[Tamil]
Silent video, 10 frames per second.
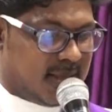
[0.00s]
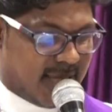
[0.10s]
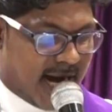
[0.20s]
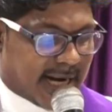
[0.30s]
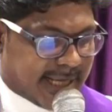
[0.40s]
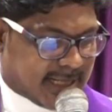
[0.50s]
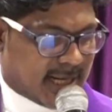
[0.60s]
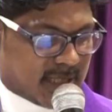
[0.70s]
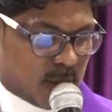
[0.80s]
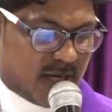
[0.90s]
தியானிக்க
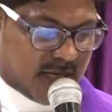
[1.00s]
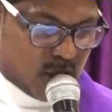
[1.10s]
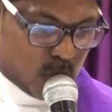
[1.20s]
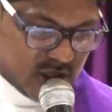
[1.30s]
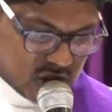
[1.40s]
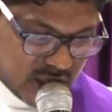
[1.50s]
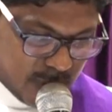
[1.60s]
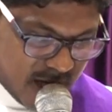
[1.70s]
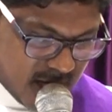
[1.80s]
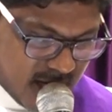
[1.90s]
ஆண்டவர் கருவை
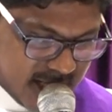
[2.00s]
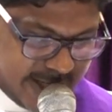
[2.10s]
செய்வாராக